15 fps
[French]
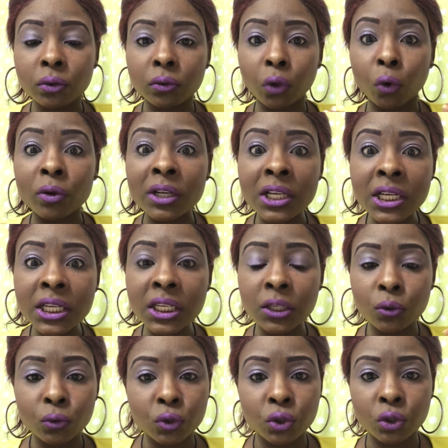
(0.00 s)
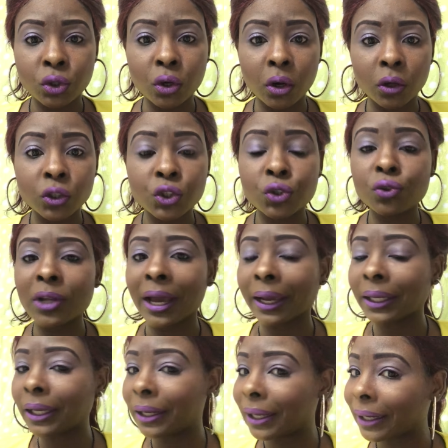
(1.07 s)
ton lit où tu dors, tu n'as
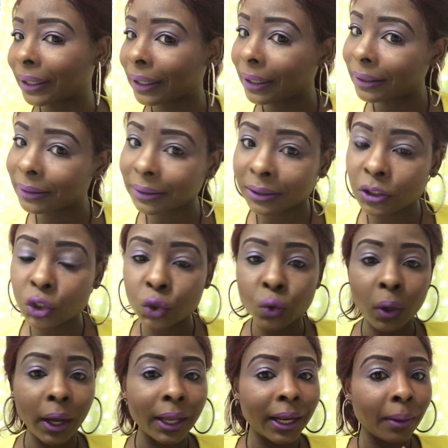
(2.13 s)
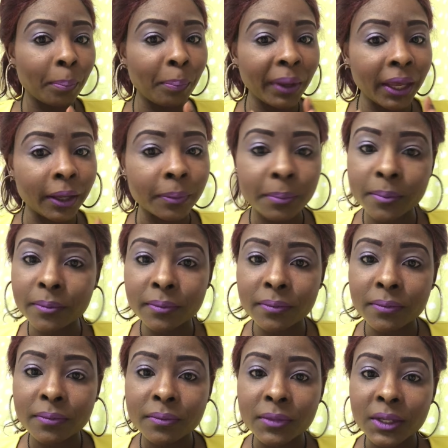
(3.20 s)
rien à craindre, tu auras la paix.
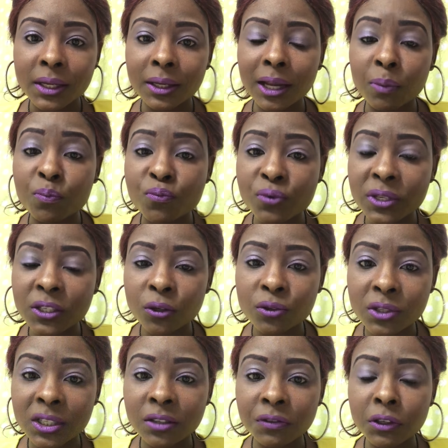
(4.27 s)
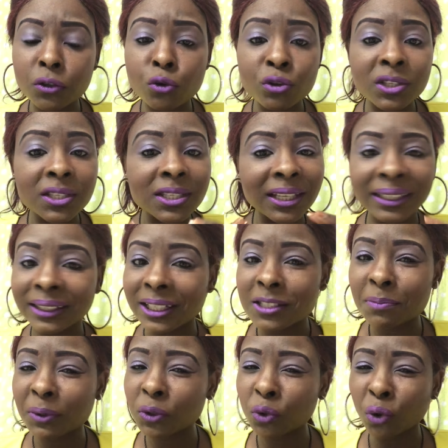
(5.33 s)
La puissance divine, le
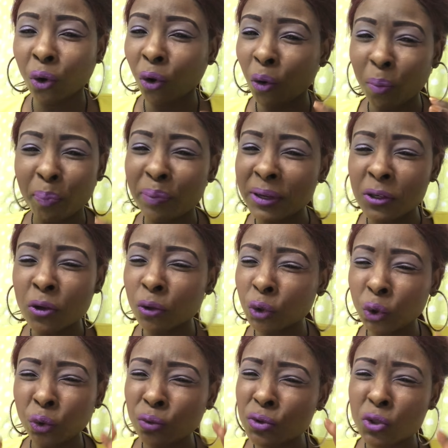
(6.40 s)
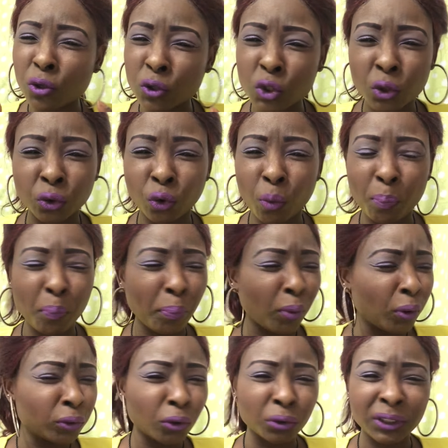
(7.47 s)
Saint-Esprit te remplit dans tout ce que tu
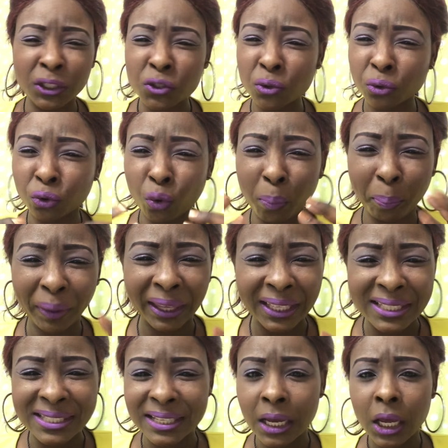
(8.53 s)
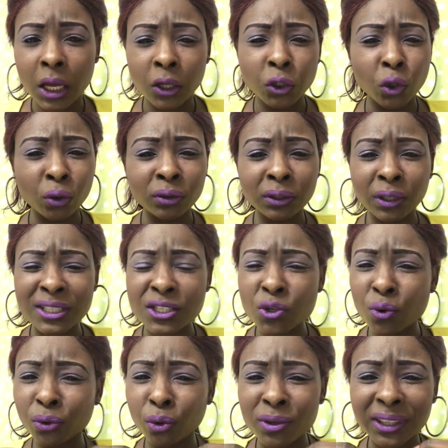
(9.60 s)
entreprends, dans tes entreprises, dans ta,
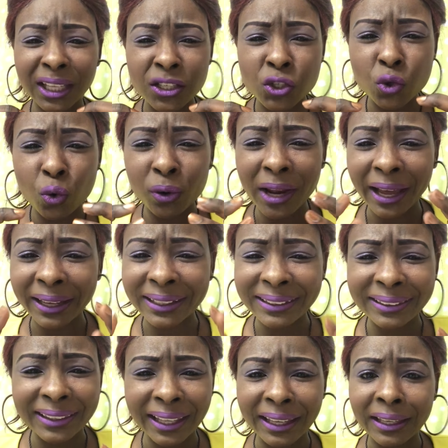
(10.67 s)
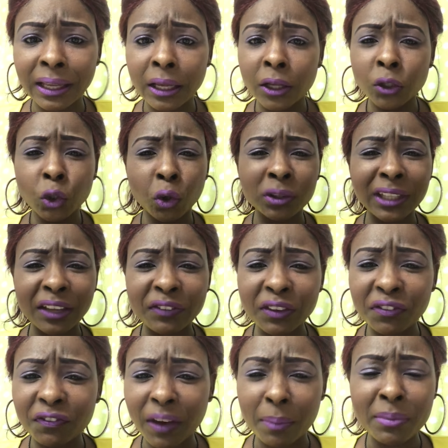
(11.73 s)
scolarité, dans ta vie
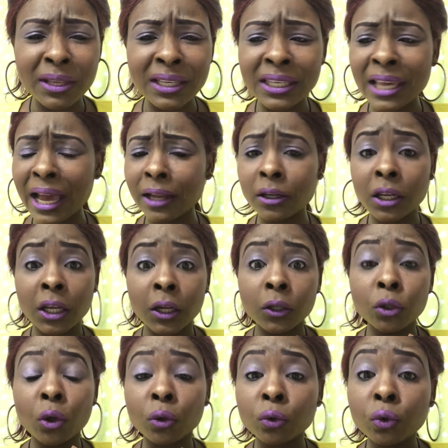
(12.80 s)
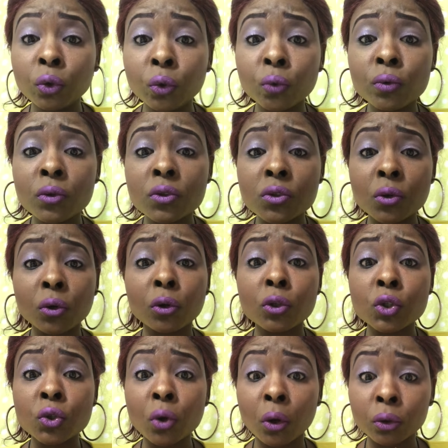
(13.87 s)
familiale, dans tout ce que
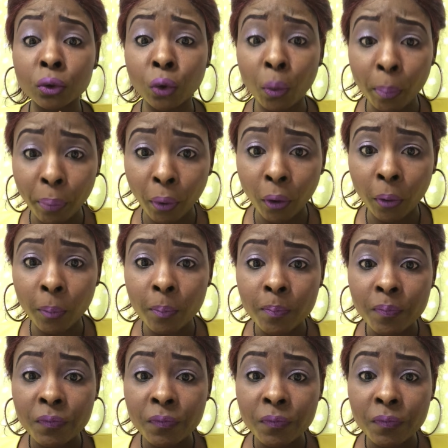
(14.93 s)
tu entreprends,